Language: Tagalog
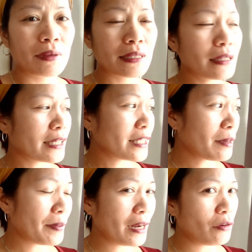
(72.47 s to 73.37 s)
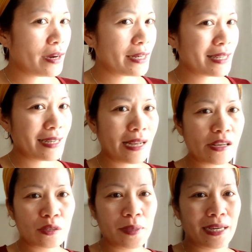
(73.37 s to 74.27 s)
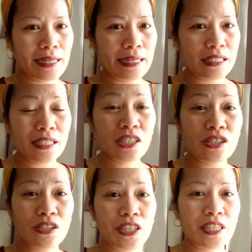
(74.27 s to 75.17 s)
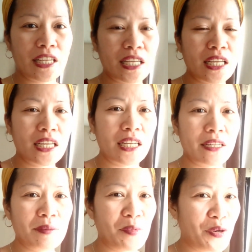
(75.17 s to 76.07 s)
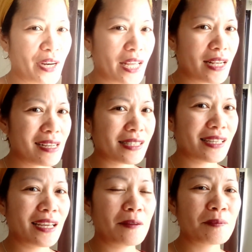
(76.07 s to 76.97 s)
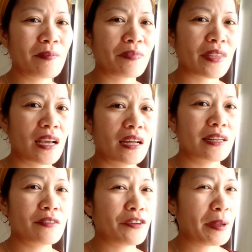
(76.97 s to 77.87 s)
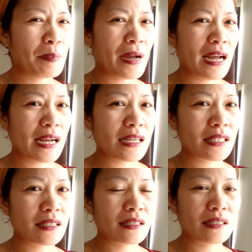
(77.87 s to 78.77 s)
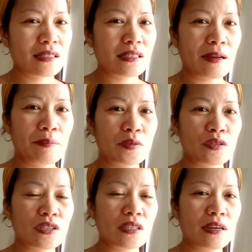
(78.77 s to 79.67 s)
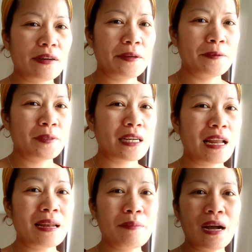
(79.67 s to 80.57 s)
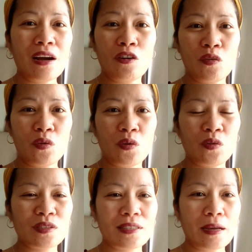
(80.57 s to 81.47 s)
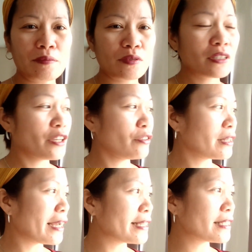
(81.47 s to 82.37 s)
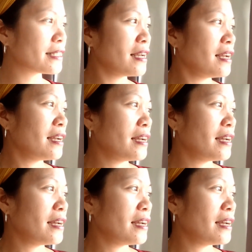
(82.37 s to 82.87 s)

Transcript: nagising pala ako kanina guys mga 6.30 in the morning kasi nag-breakfast. Tapos, um, naglalaba ako. Tapos ngayon guys,